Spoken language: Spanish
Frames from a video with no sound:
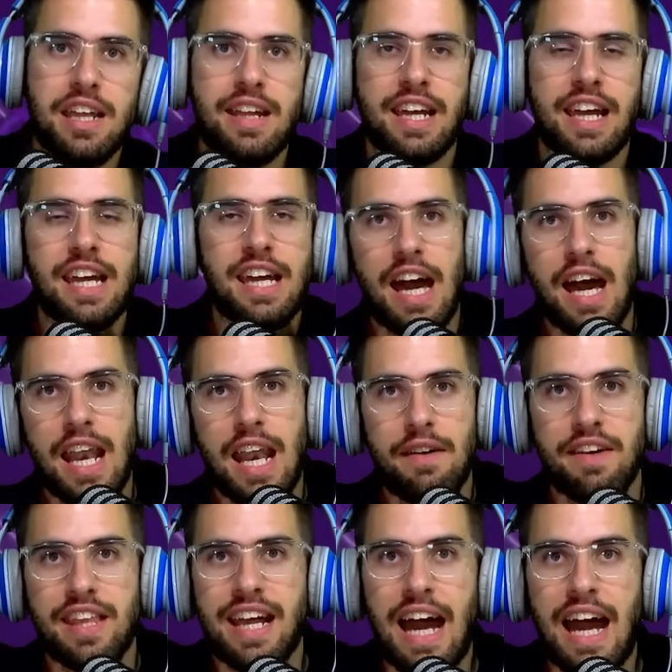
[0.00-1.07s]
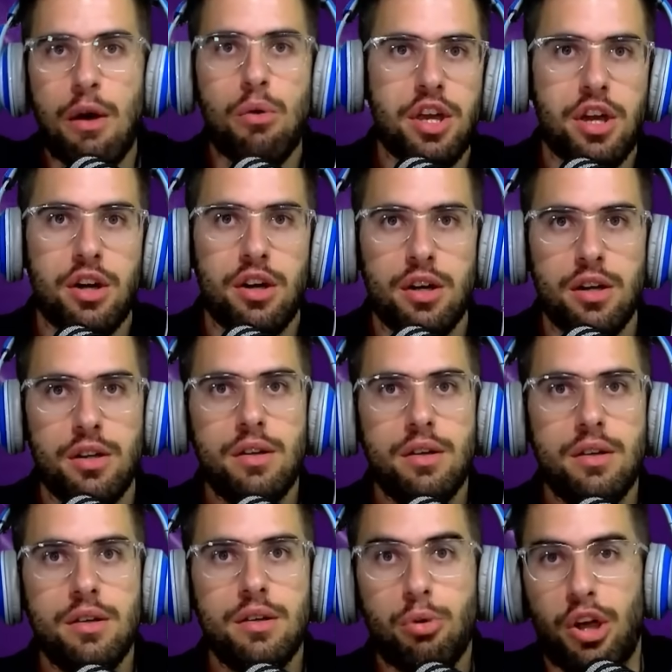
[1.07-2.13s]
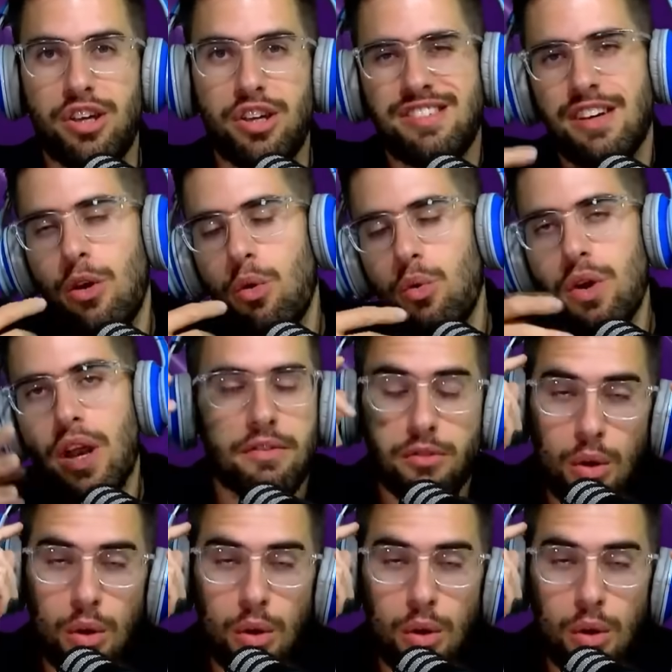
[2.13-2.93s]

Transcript: del jeque árabe, de Gaudio, porque seguramente...